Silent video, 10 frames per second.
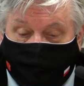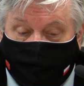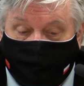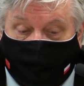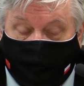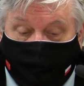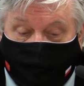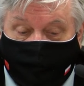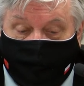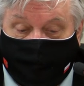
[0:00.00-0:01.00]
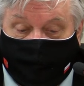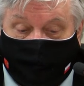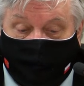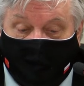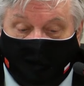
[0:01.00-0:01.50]
roku w sprawie określenia
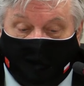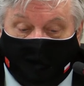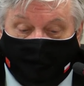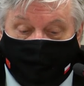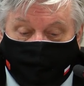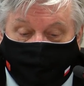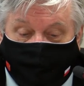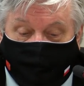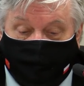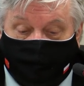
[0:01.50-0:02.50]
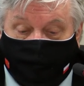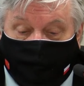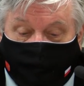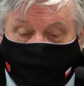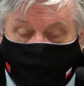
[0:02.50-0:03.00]
zadań i przeznaczenia
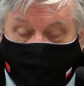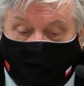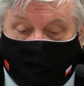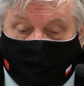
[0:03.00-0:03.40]
środków PFRON